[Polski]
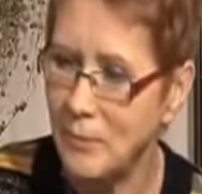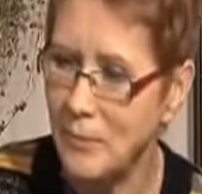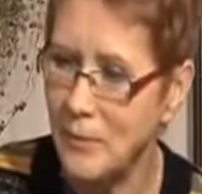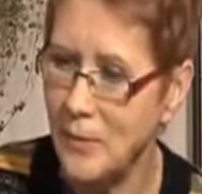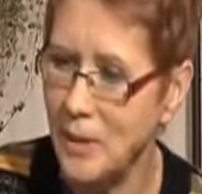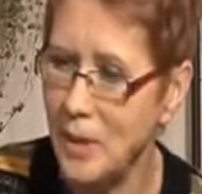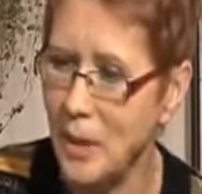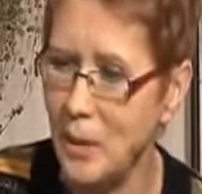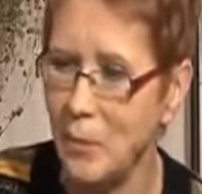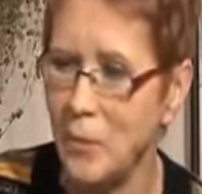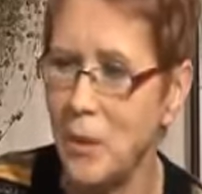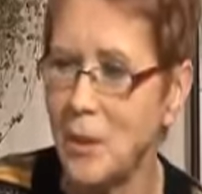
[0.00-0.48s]

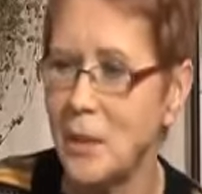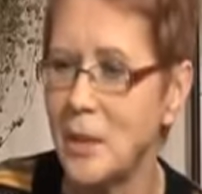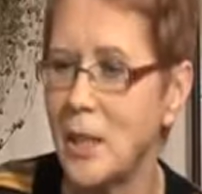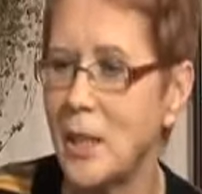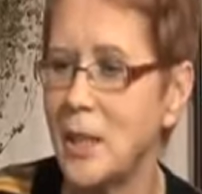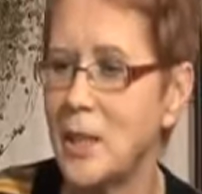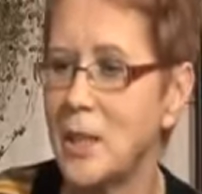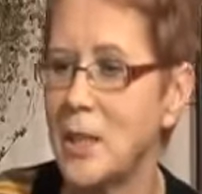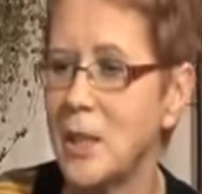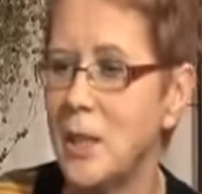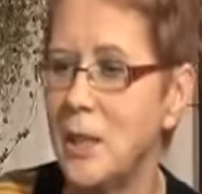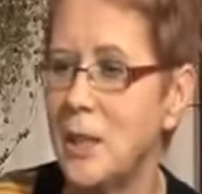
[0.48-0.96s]
Nie ma
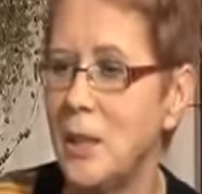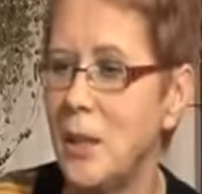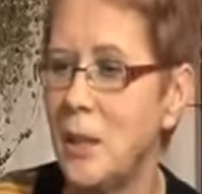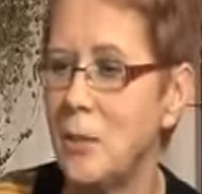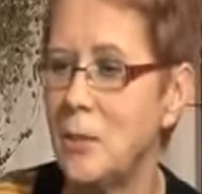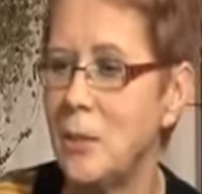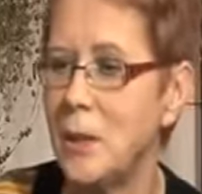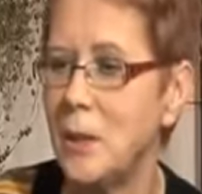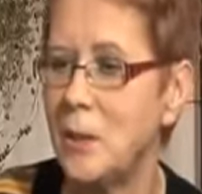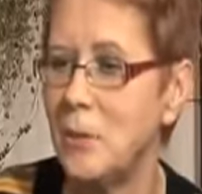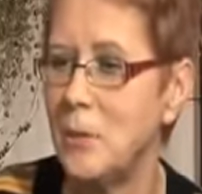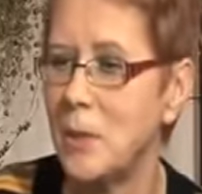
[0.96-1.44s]
tak, że
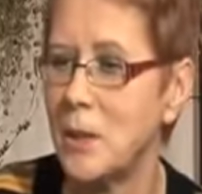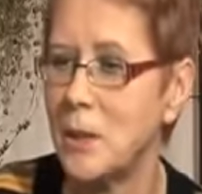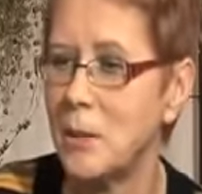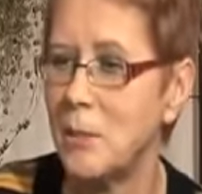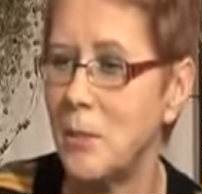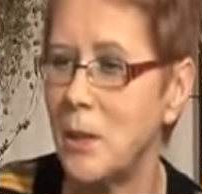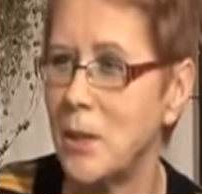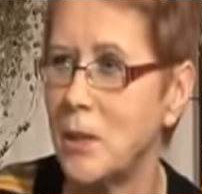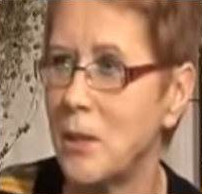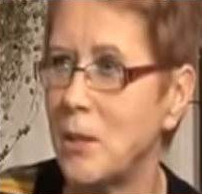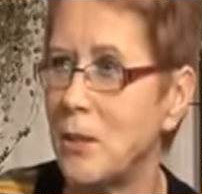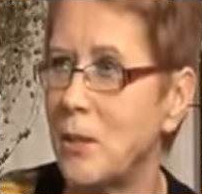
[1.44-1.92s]
jemy rybę
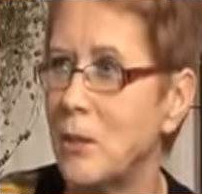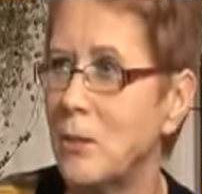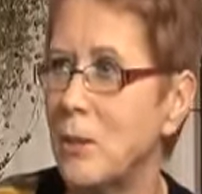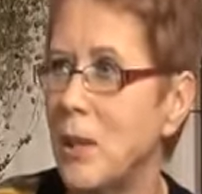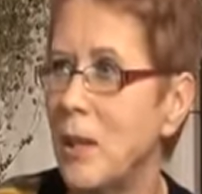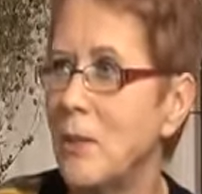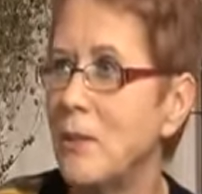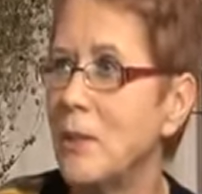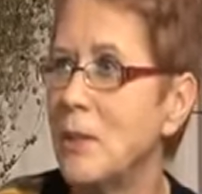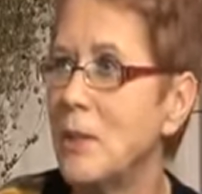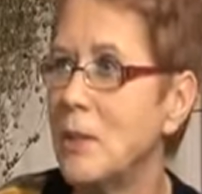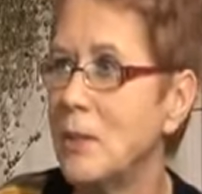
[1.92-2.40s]
smażoną.
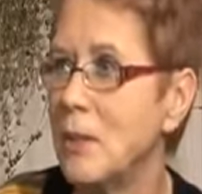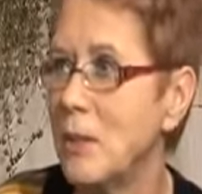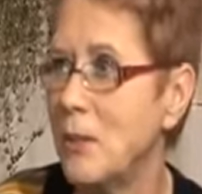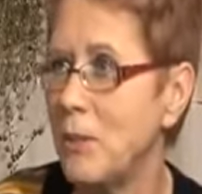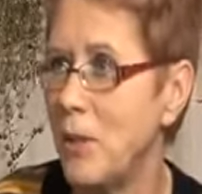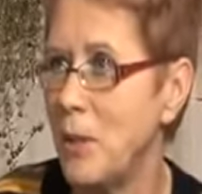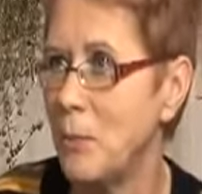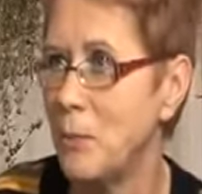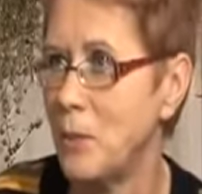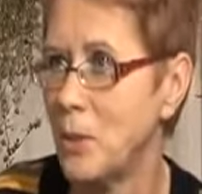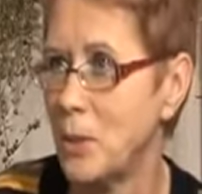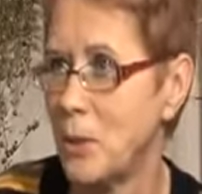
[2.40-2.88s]
Nawet
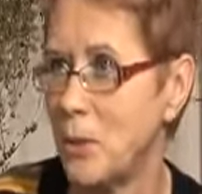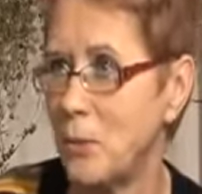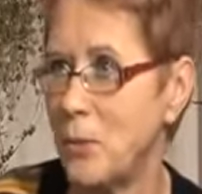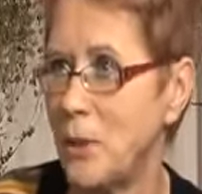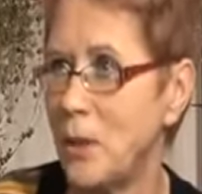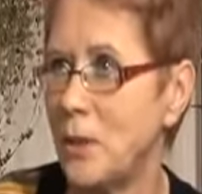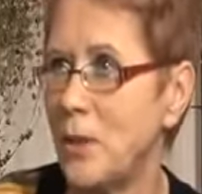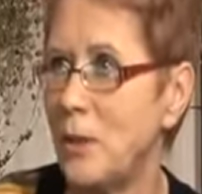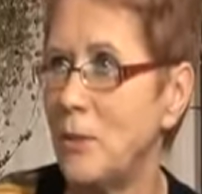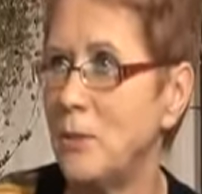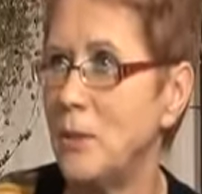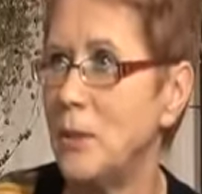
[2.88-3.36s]
zdrowemu
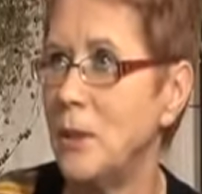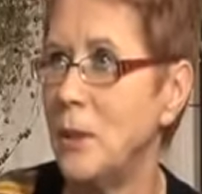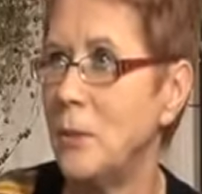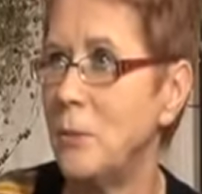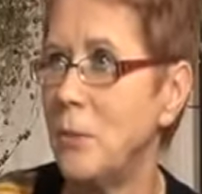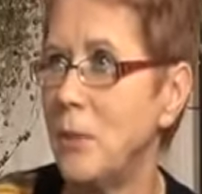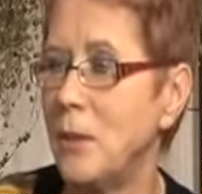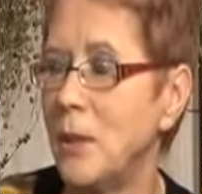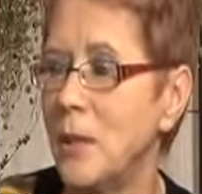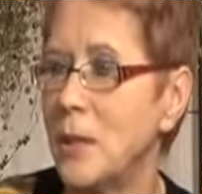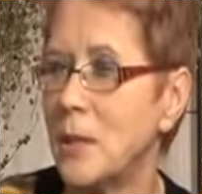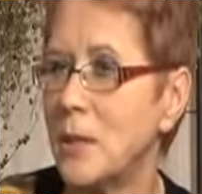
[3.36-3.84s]
człowiekowi nie
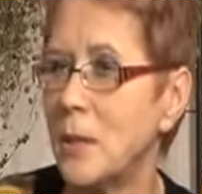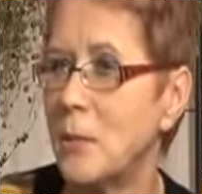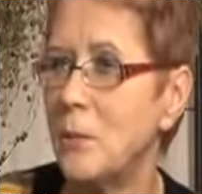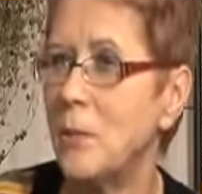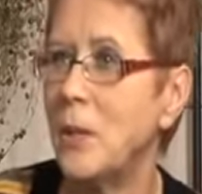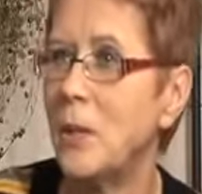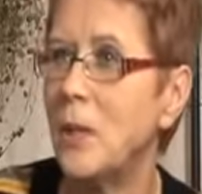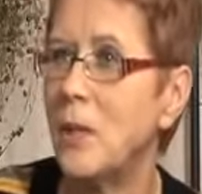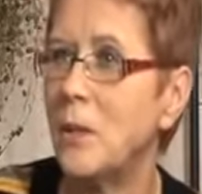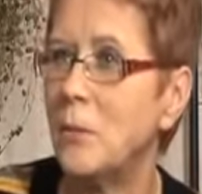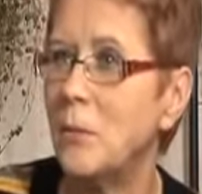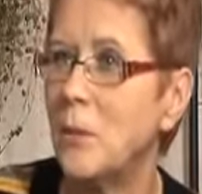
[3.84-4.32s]
polecam.